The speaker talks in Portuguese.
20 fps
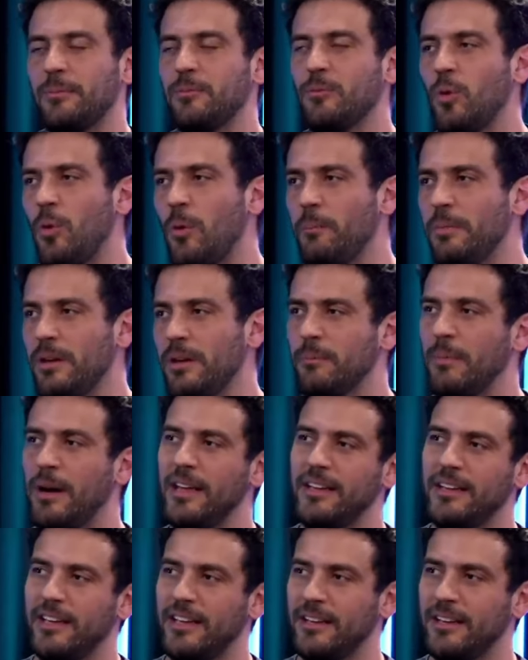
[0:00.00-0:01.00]
por exemplo, do Rubinho
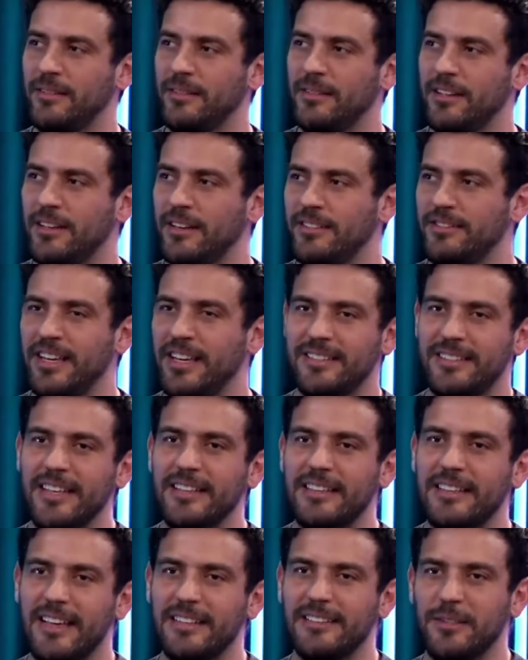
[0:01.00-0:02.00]
Barrichello, de
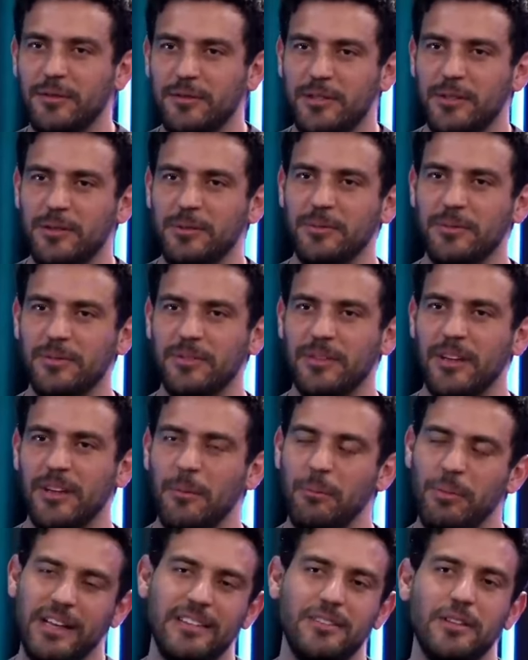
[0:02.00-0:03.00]
aceitar ser o segundo.
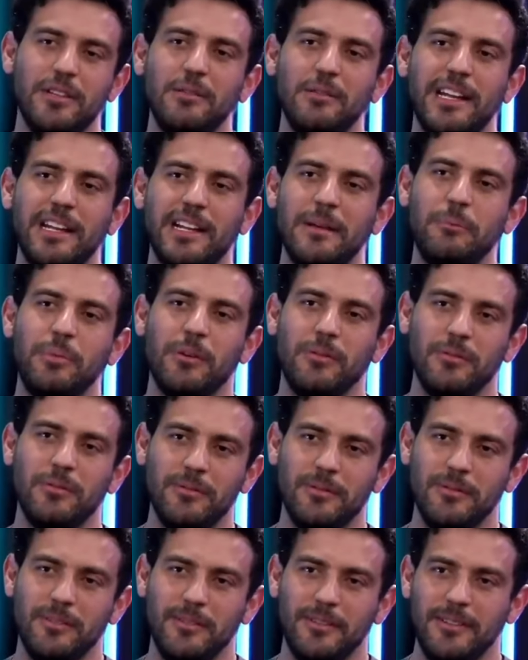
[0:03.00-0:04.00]
Porque senão ele não era campeão.
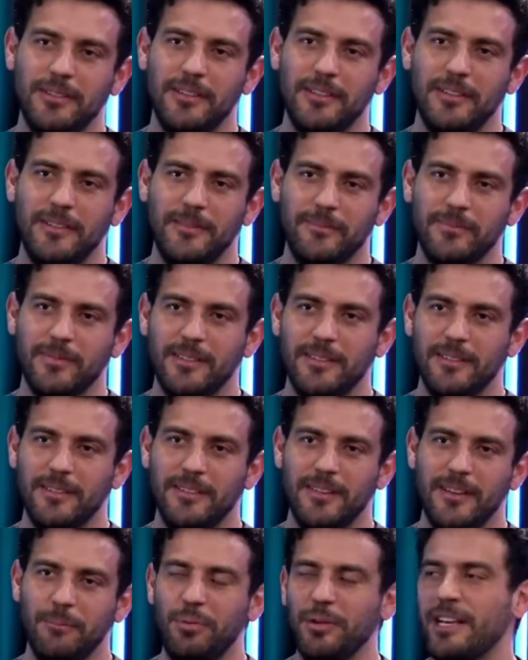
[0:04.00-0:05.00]

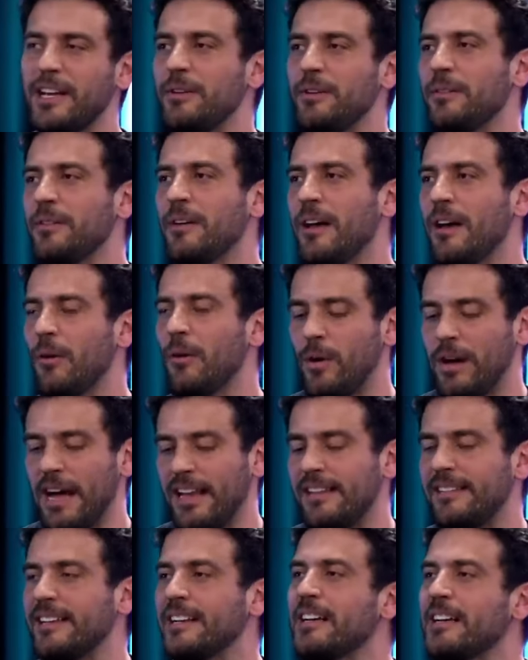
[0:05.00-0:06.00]
Por que, que o
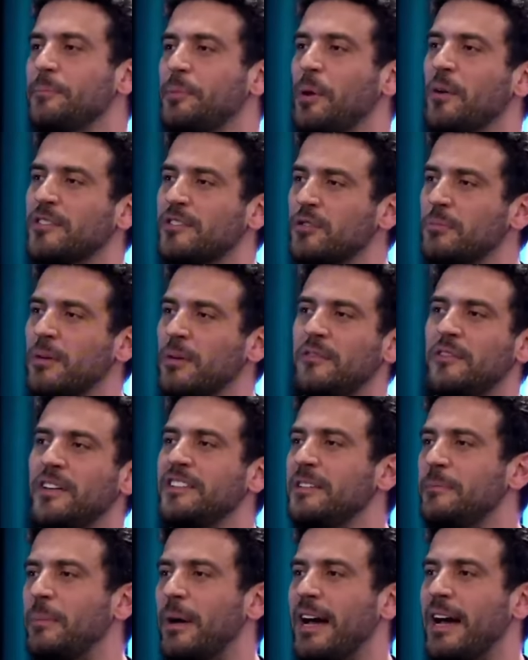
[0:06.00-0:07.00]
cara ser campeão assim uma
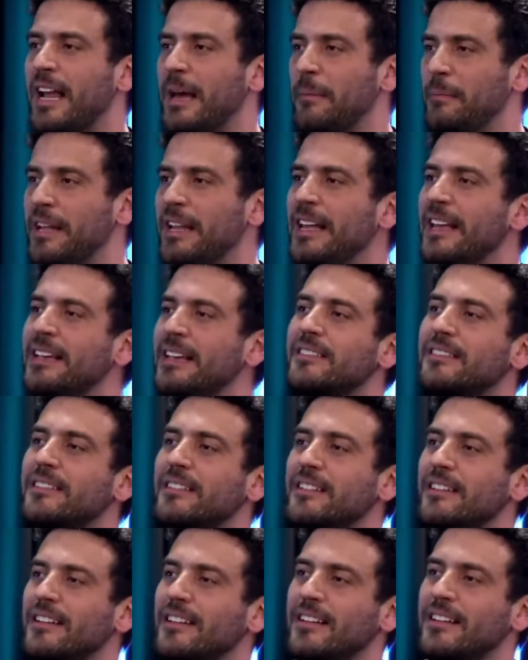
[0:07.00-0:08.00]
vez e parar,
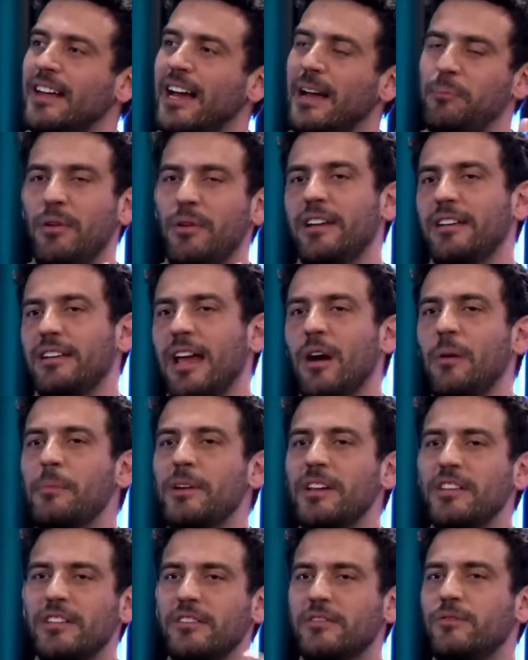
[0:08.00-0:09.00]
beleza. Aí, pô,
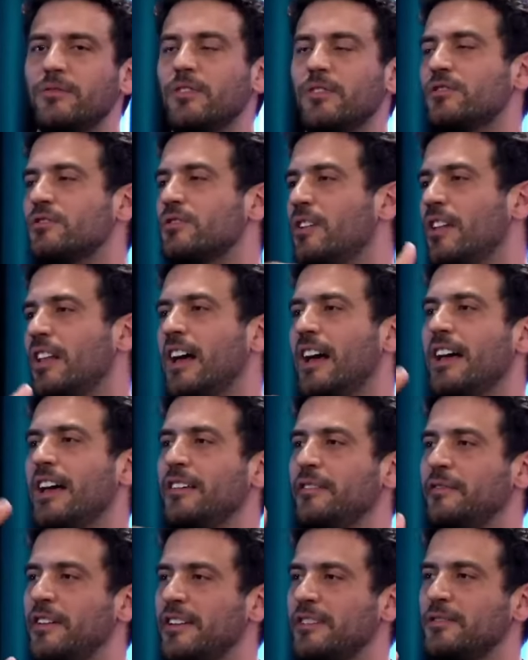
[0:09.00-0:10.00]
realmente ele foi só
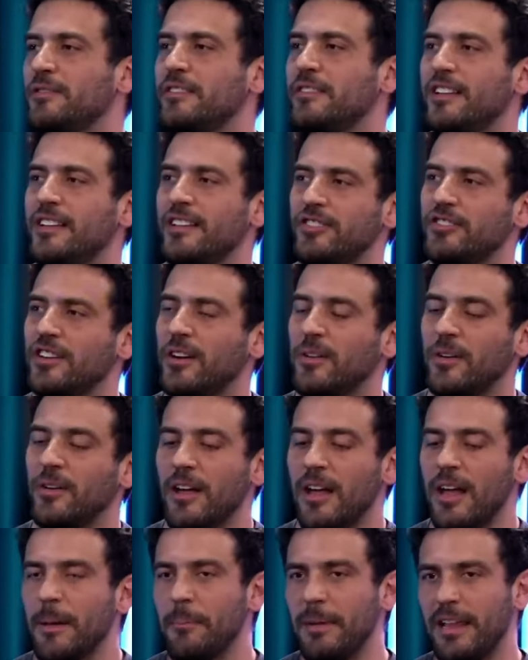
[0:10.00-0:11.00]
lá e fez o dele e
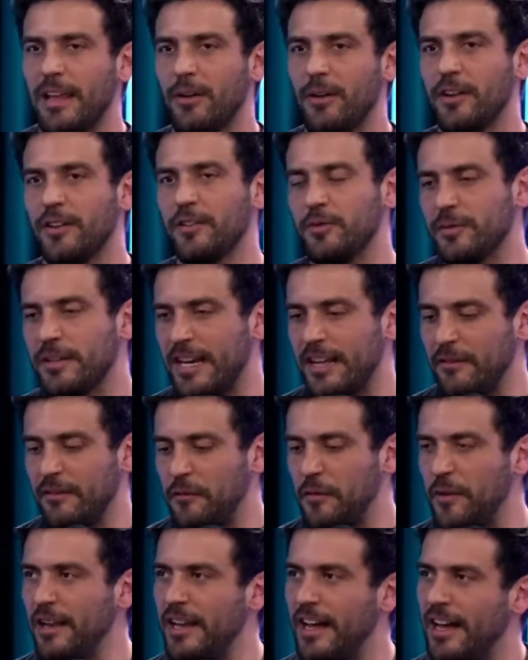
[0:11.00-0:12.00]
tchau. Mas agora, se o cara
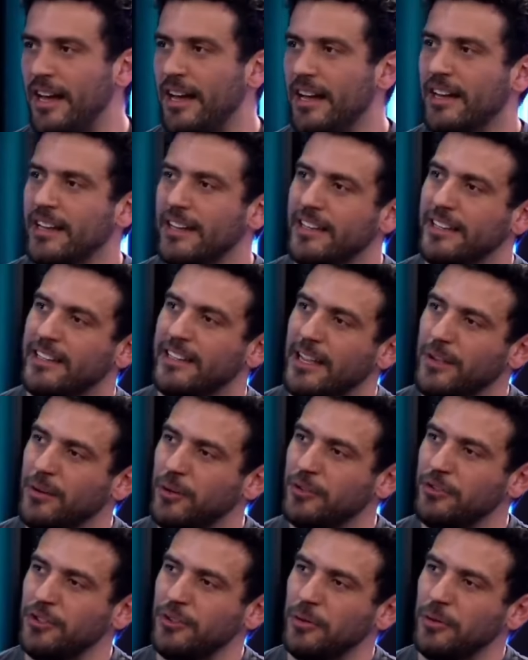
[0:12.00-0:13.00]
foi lá,
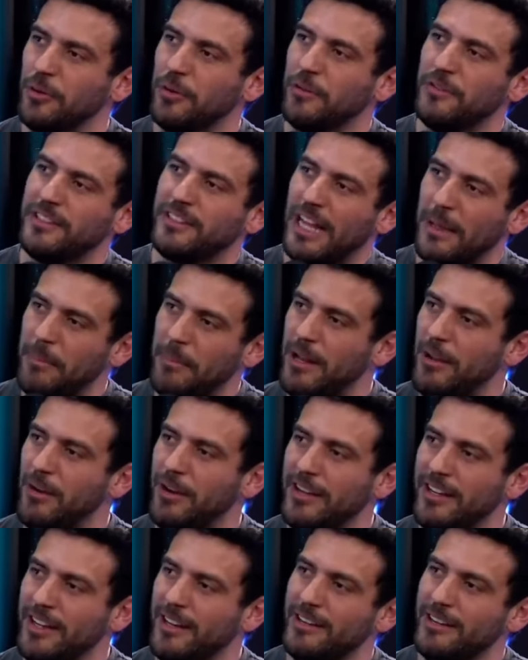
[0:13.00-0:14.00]
ganhou de novo e tá
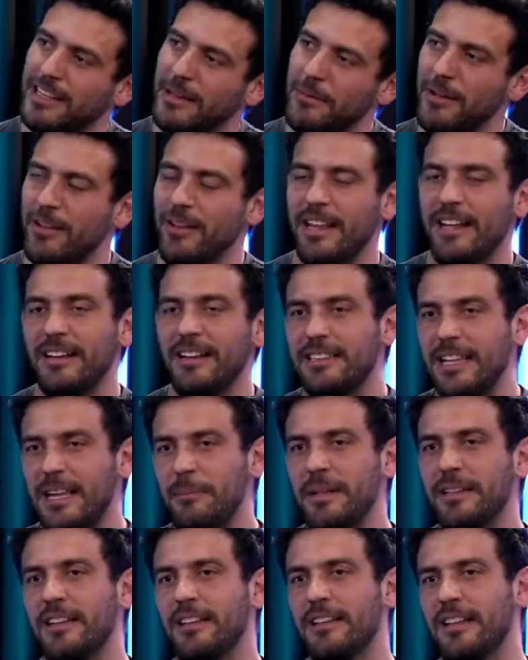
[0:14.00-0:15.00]
melhorando, e tá melhorando, ele
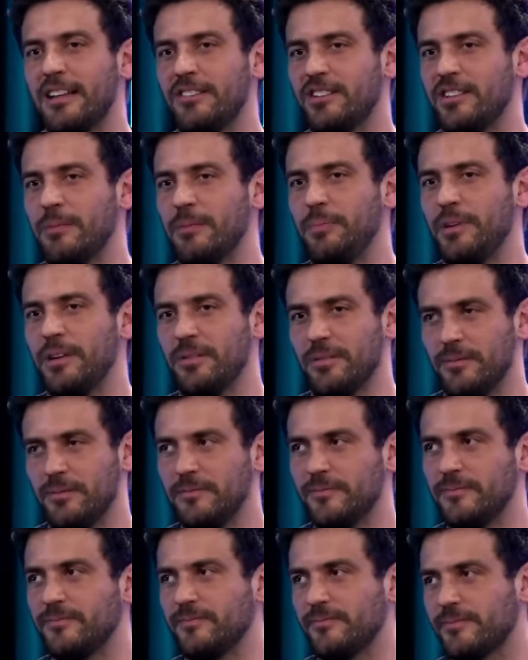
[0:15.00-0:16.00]
tem mentalidade de campeão.
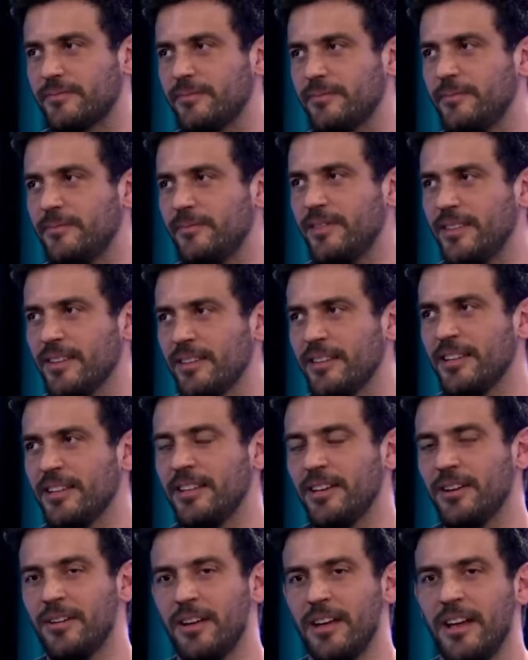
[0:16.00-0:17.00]
Sim. Muito.
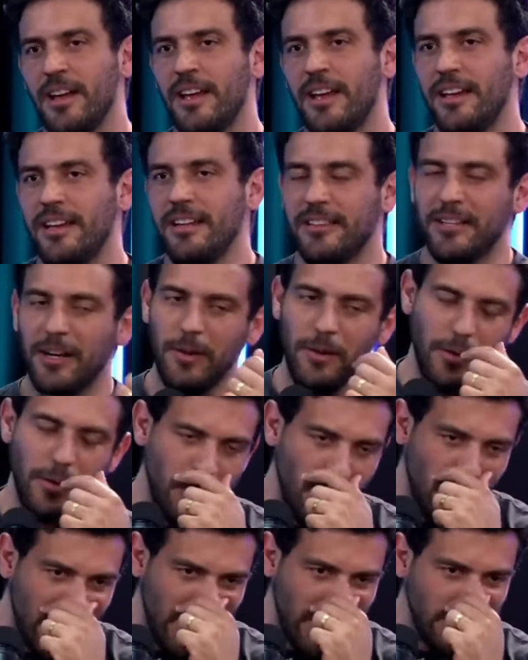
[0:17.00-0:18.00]
Entendeu? Então
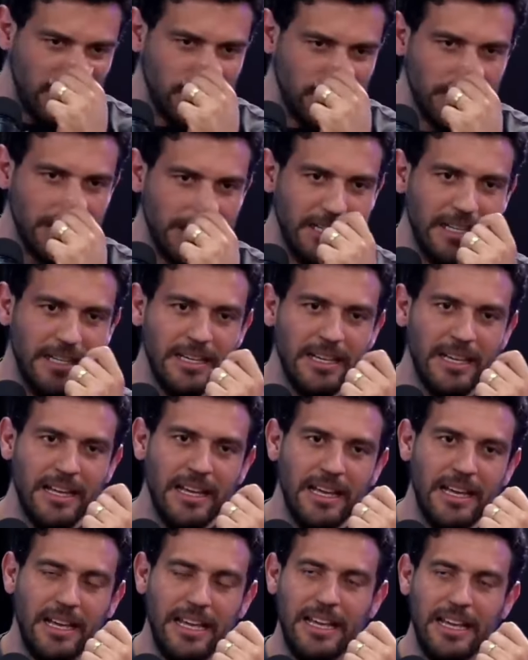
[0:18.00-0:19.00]
eu não acho que
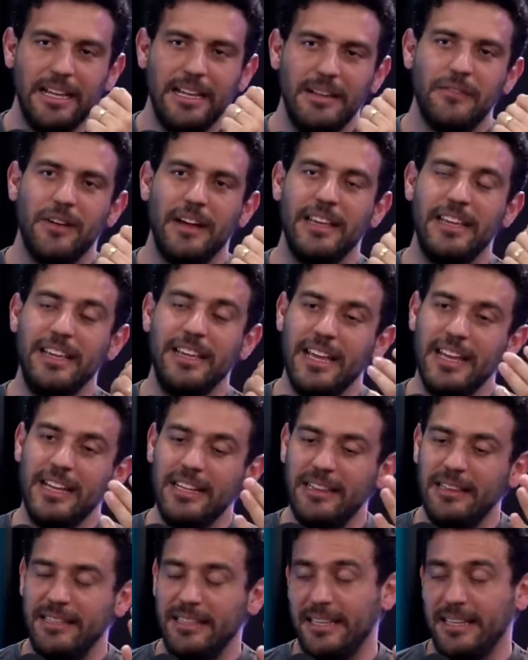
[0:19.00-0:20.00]
ele vai. E
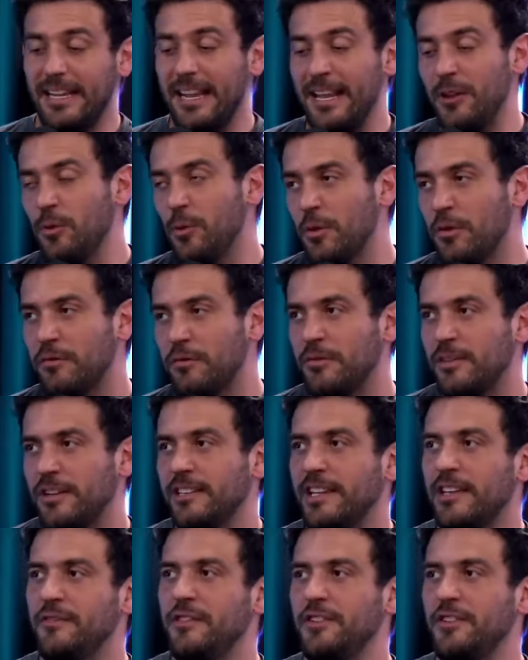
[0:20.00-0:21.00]
ele, e ele é novo,
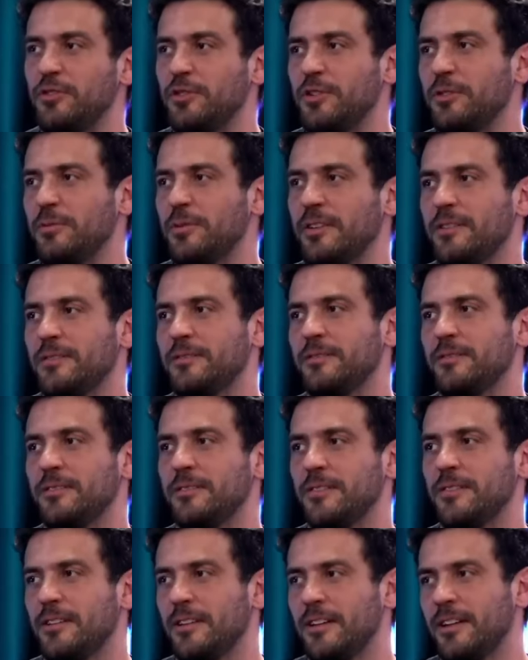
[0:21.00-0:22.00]
ele tem 28 anos.